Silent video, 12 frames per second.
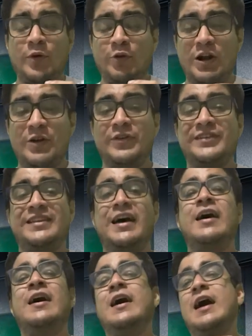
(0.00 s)
peruano
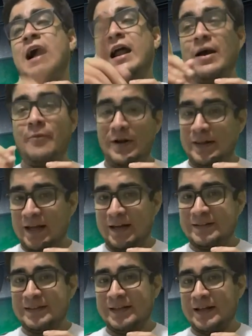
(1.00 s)
está a la vuelta de la
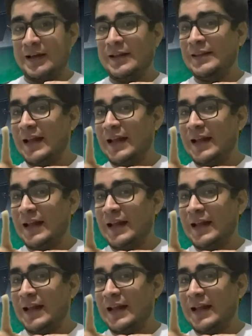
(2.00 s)
esquina.